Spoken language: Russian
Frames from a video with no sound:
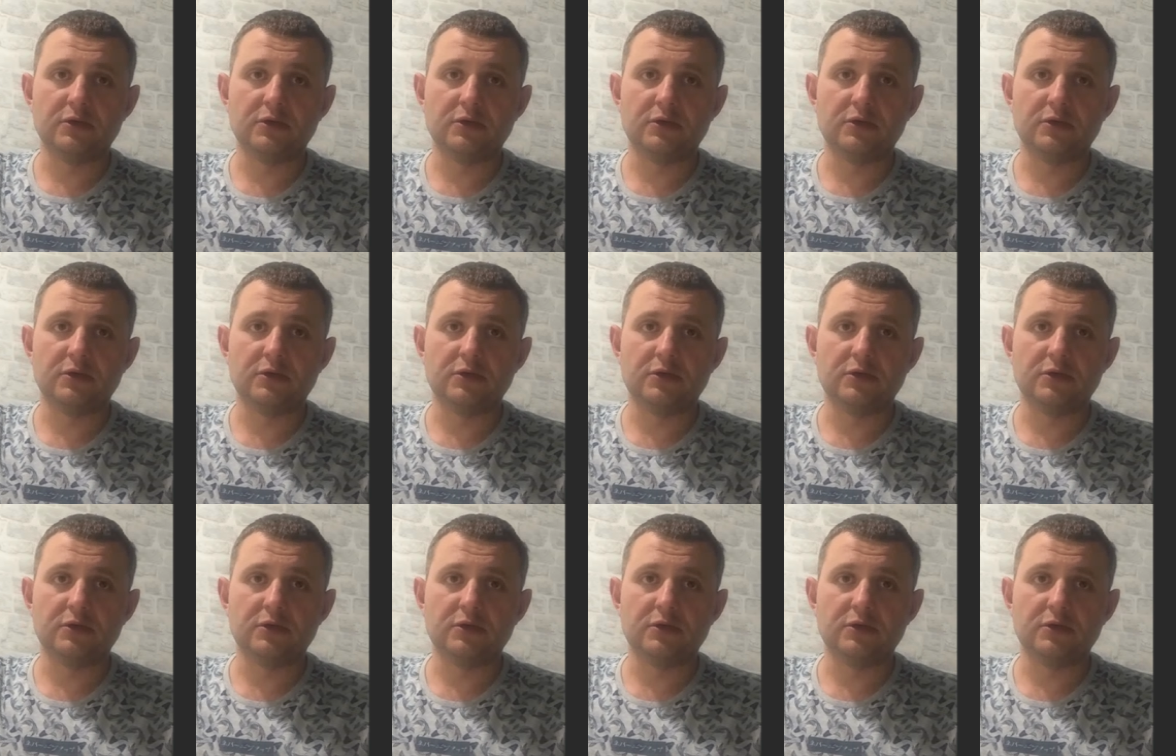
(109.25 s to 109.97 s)

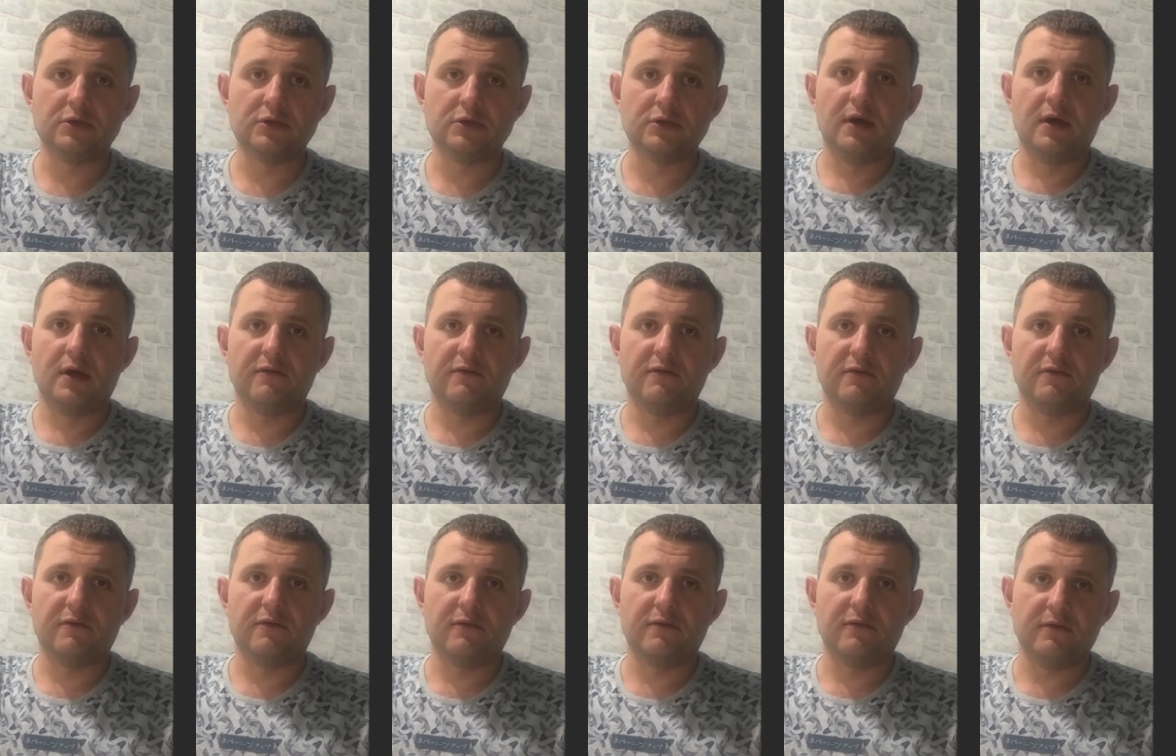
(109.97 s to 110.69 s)
что
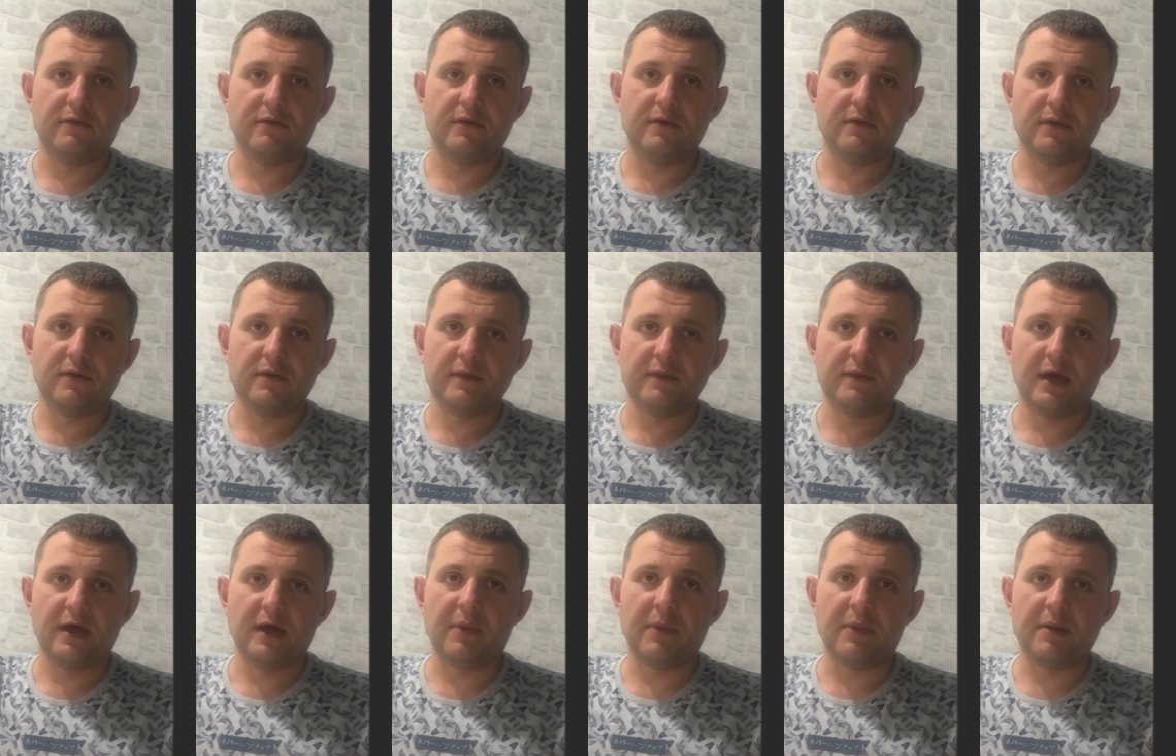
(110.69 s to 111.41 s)

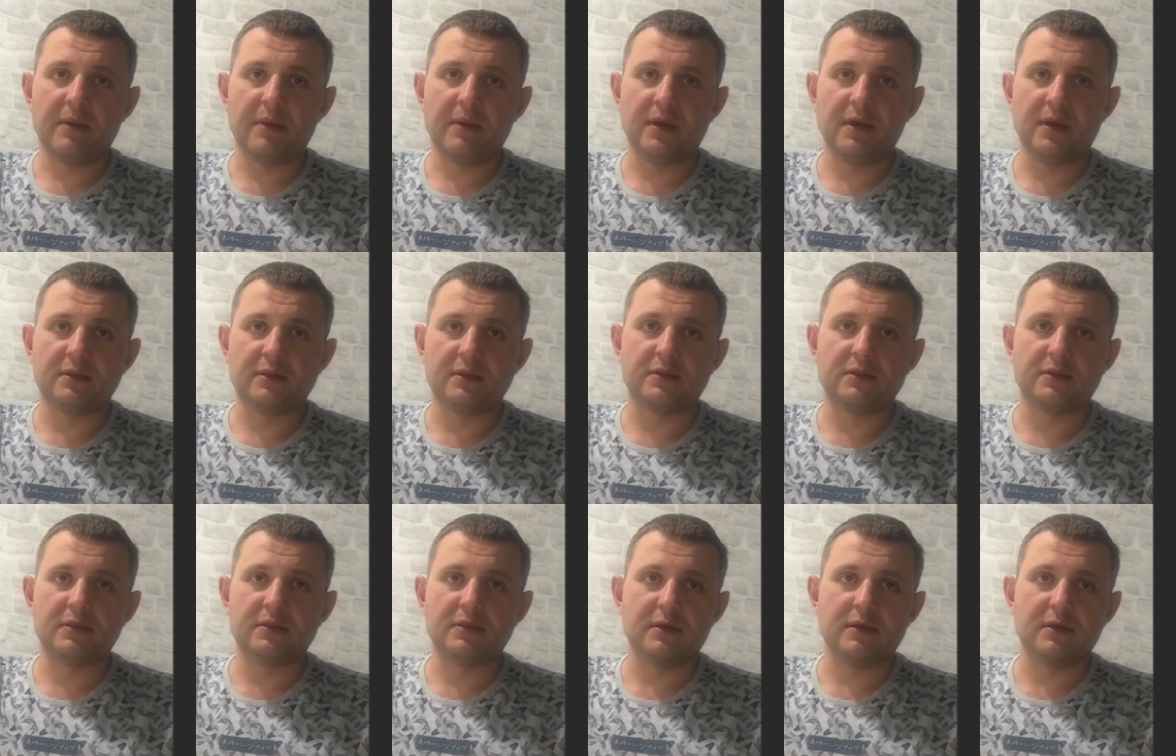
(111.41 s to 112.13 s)
на
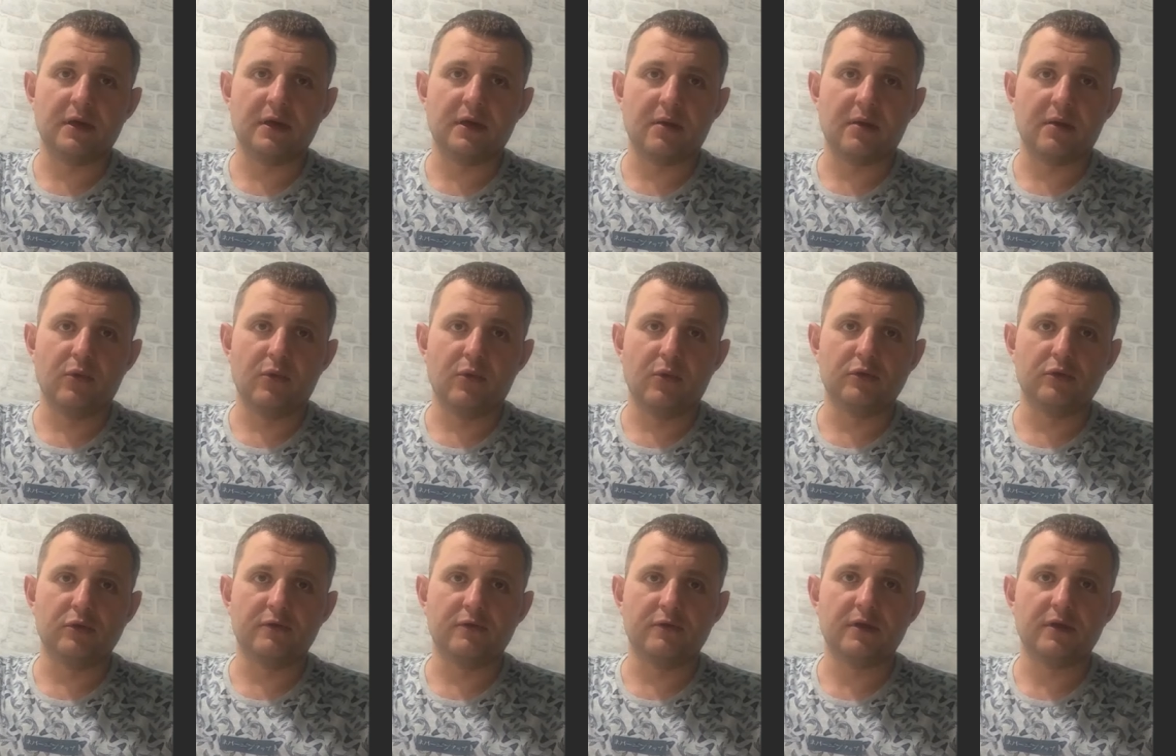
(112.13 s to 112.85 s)
момент
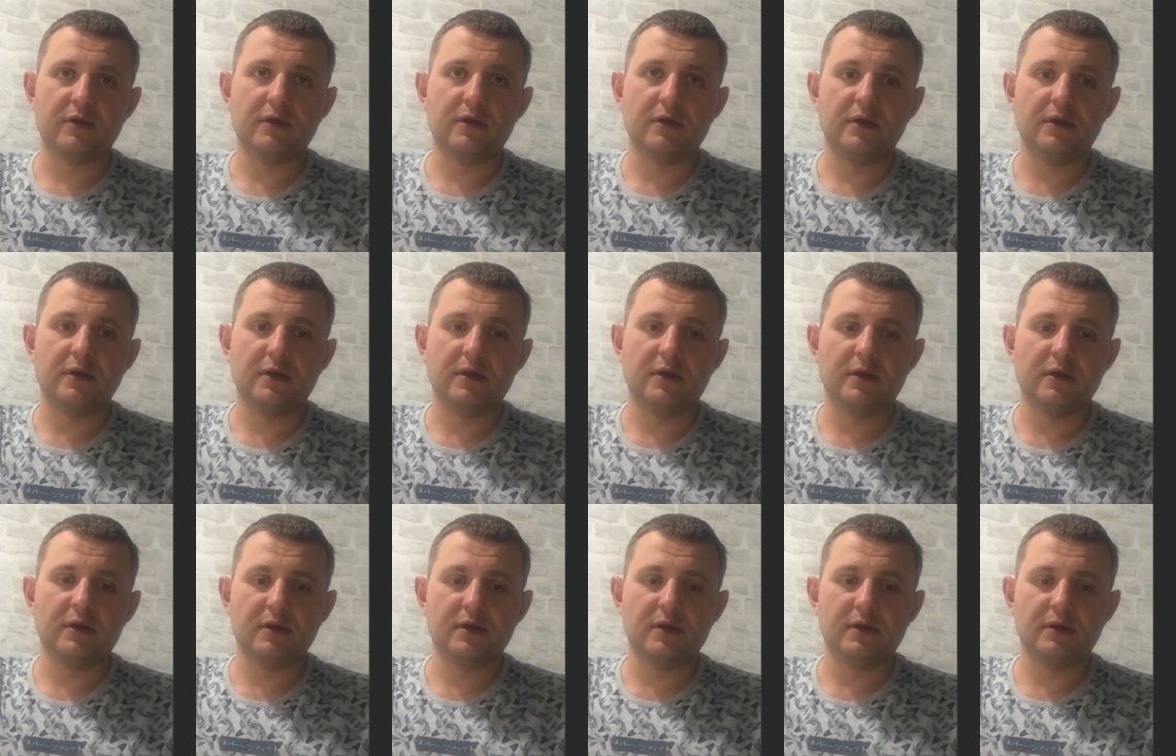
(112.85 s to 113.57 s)
работы
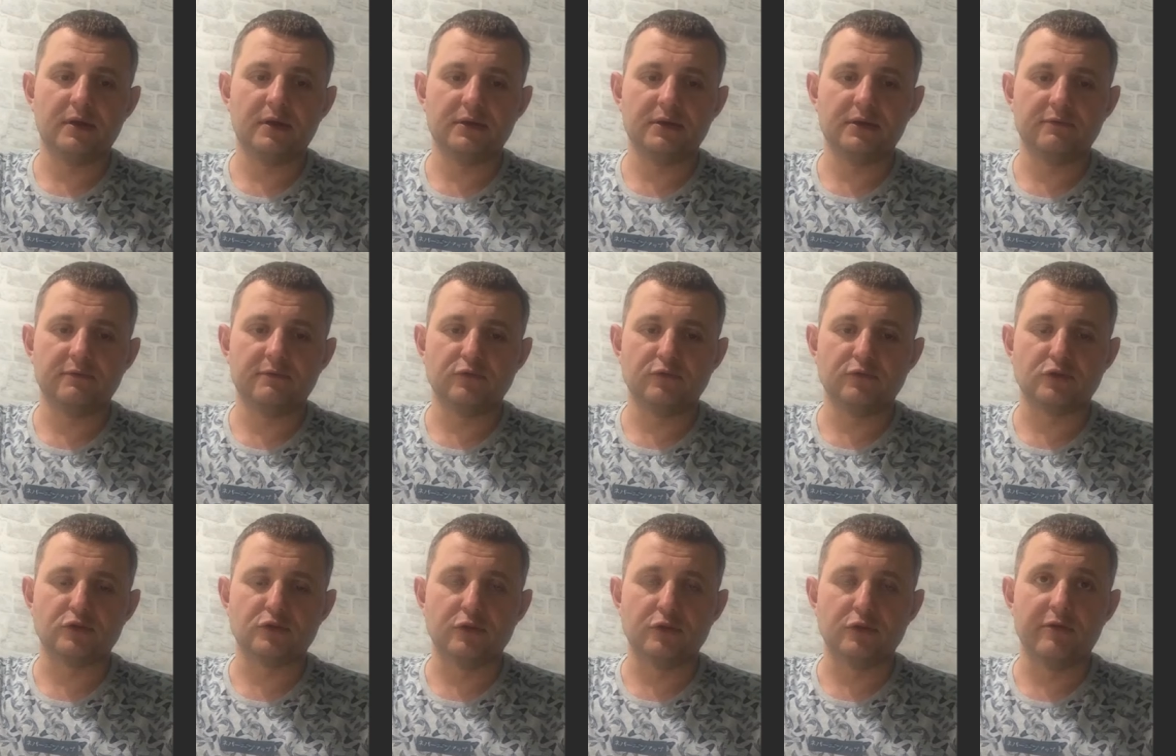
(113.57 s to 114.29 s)

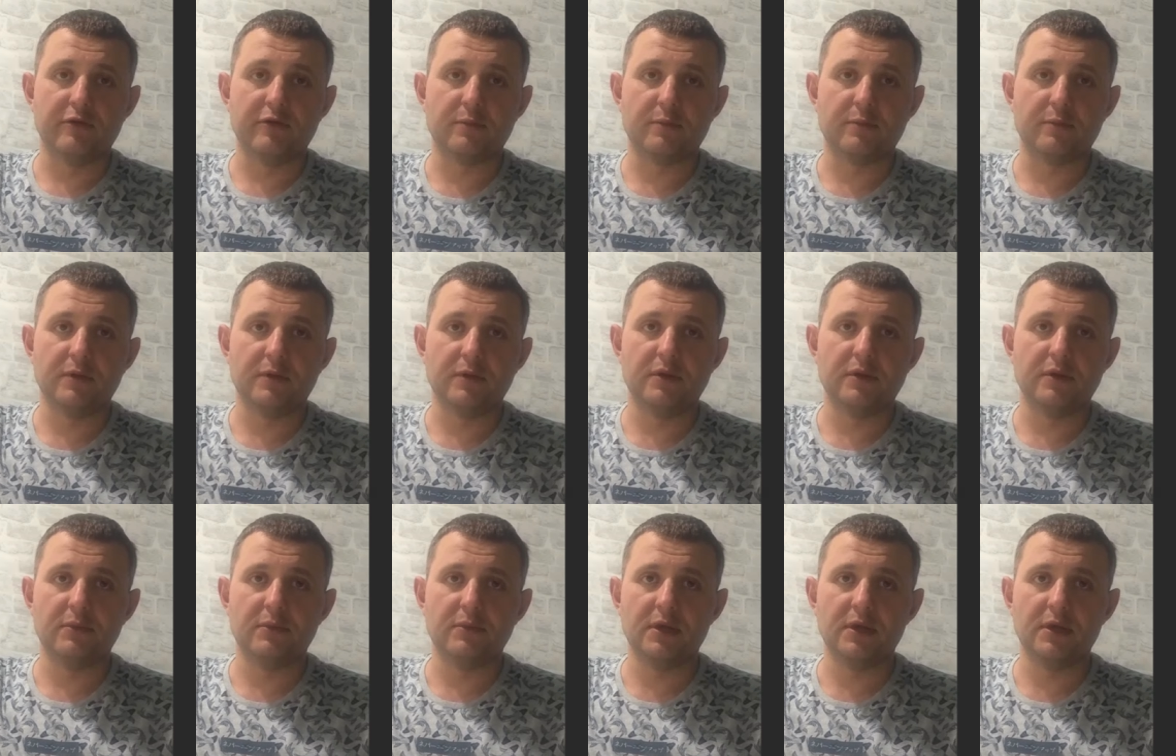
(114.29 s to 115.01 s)
в
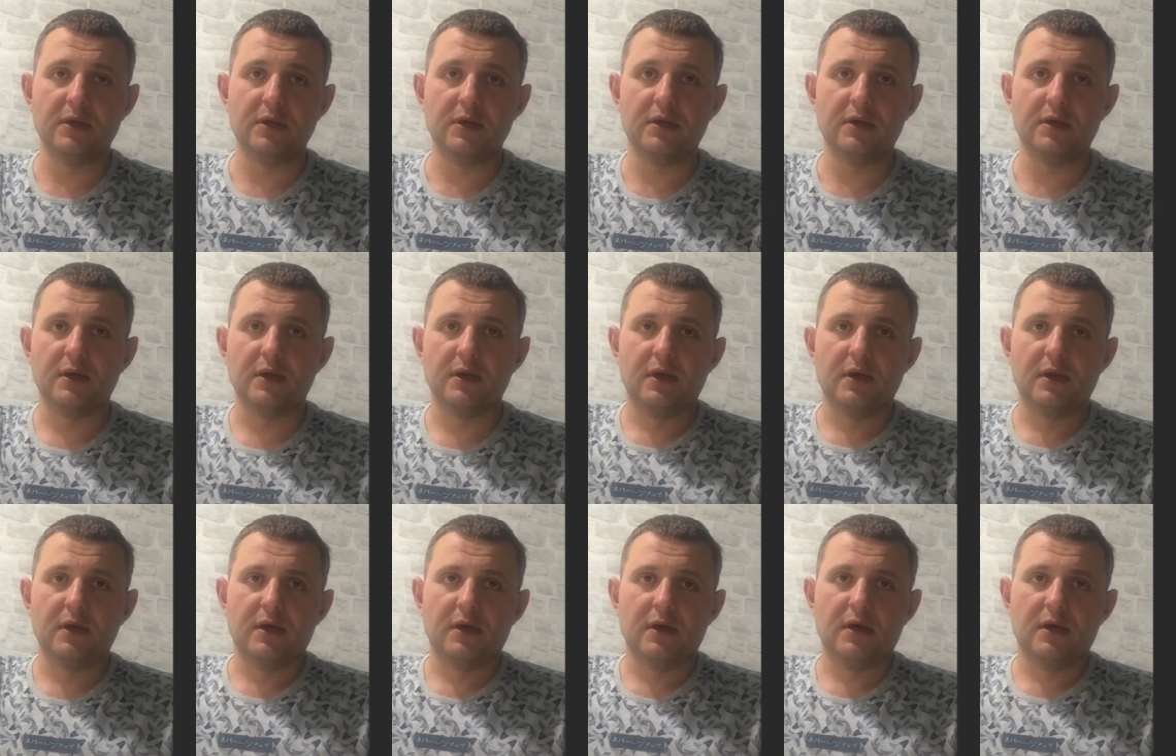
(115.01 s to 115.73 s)
условиях
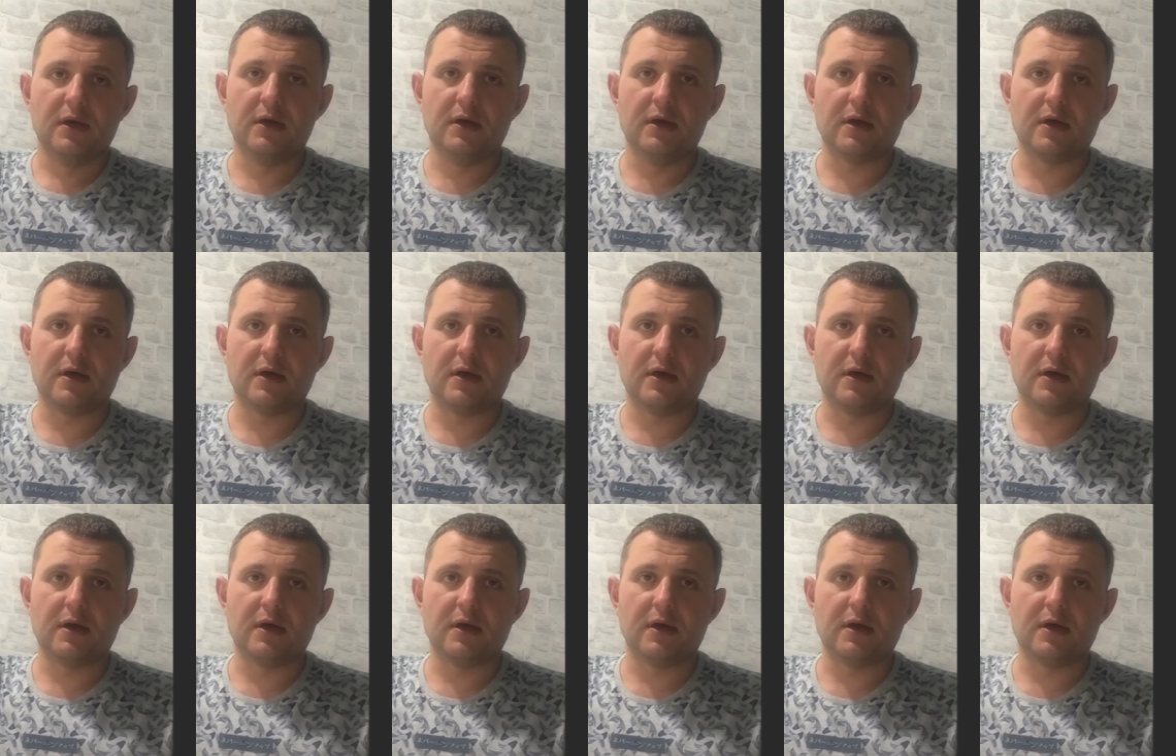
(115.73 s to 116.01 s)
пандемии